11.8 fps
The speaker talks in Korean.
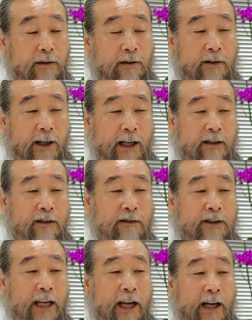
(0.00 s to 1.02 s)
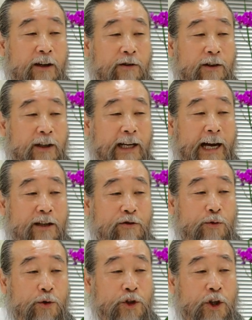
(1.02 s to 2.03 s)
너가 그런 생각을
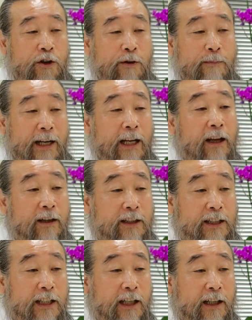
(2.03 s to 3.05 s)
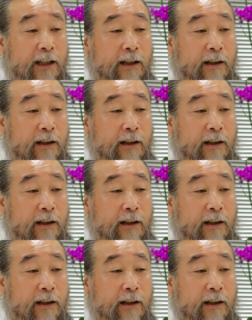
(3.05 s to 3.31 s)
가지고 접근만 한 것이냐?